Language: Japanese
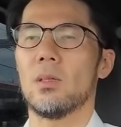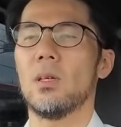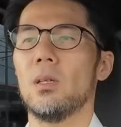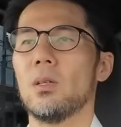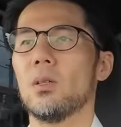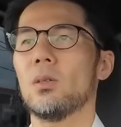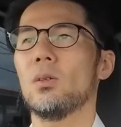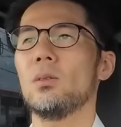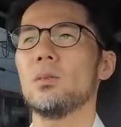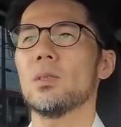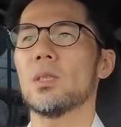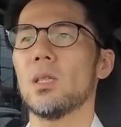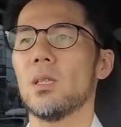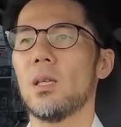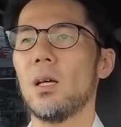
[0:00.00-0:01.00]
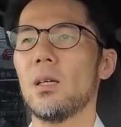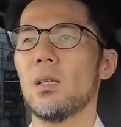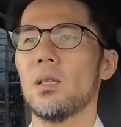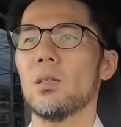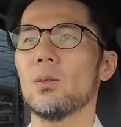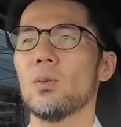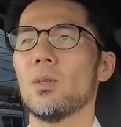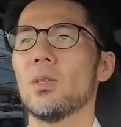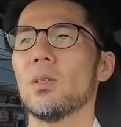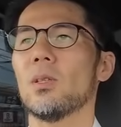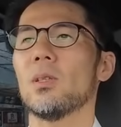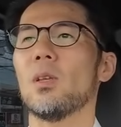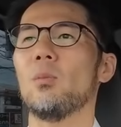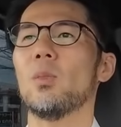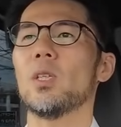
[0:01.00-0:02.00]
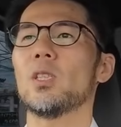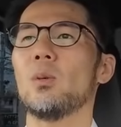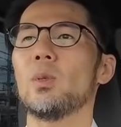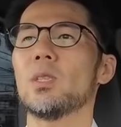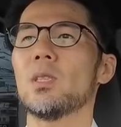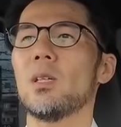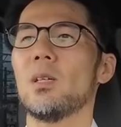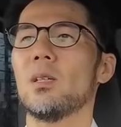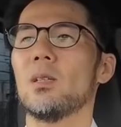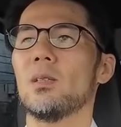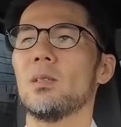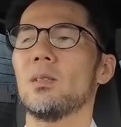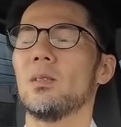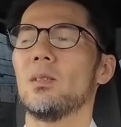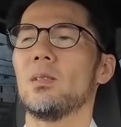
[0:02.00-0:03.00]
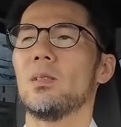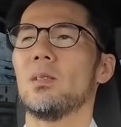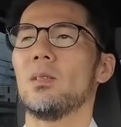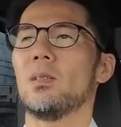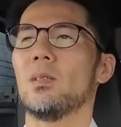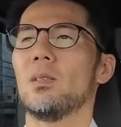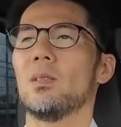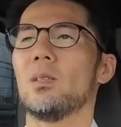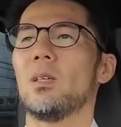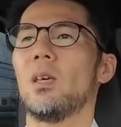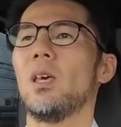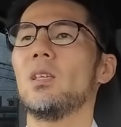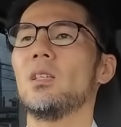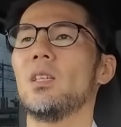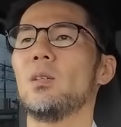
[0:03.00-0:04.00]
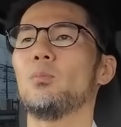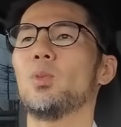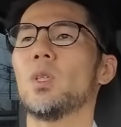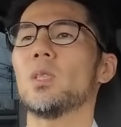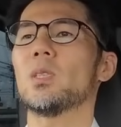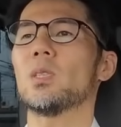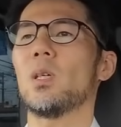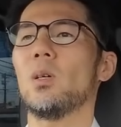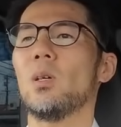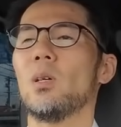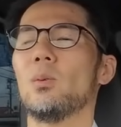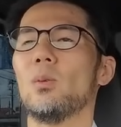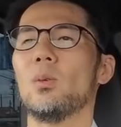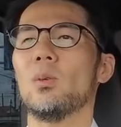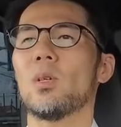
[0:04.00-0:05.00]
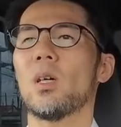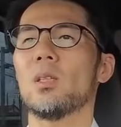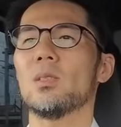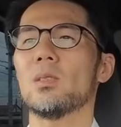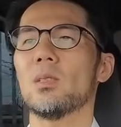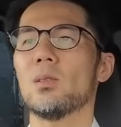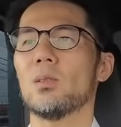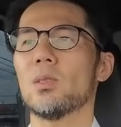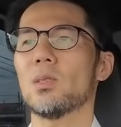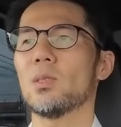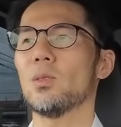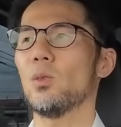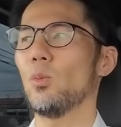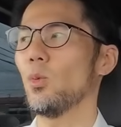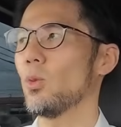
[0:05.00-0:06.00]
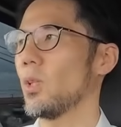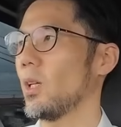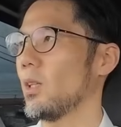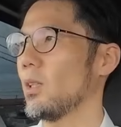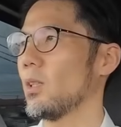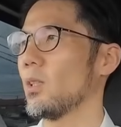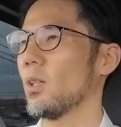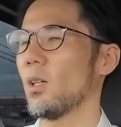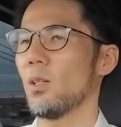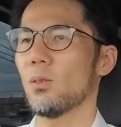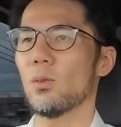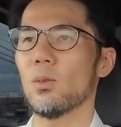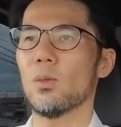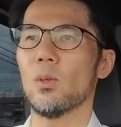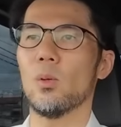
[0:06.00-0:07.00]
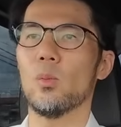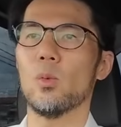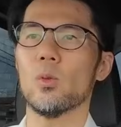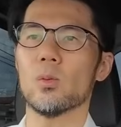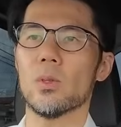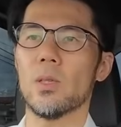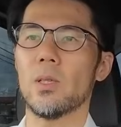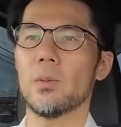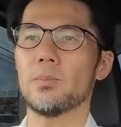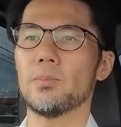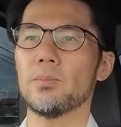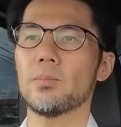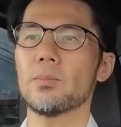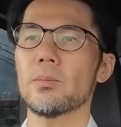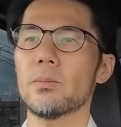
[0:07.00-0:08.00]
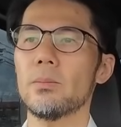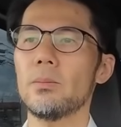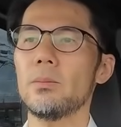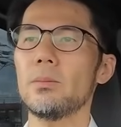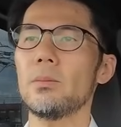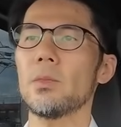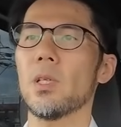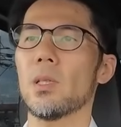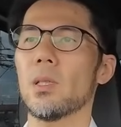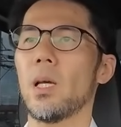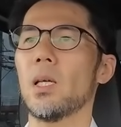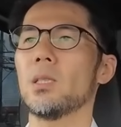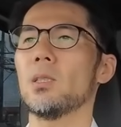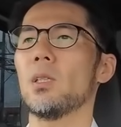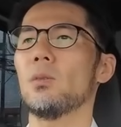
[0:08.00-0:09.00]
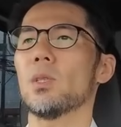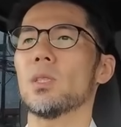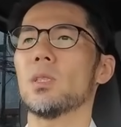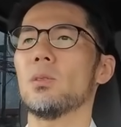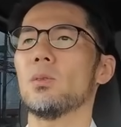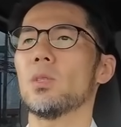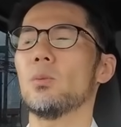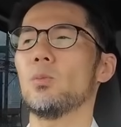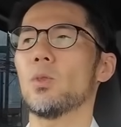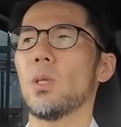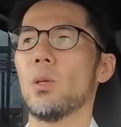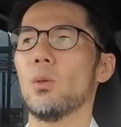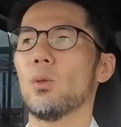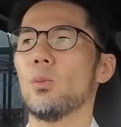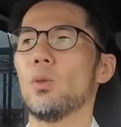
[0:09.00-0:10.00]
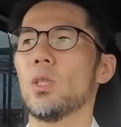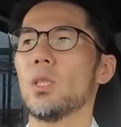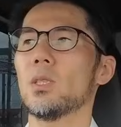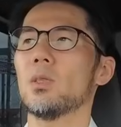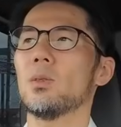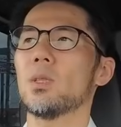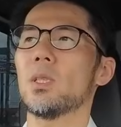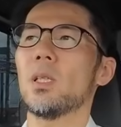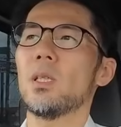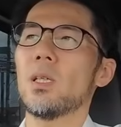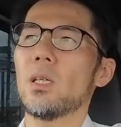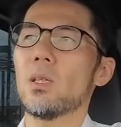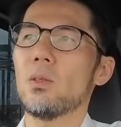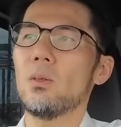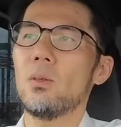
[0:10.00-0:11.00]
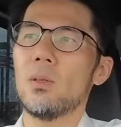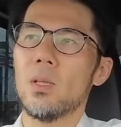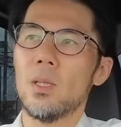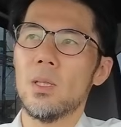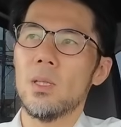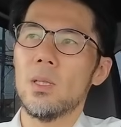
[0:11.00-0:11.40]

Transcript: 結婚式だからといってめちゃめちゃ変にプレッシャーを感じる必要もないなというのは思うね。だから大事なのは新郎新婦からお友達としてだけど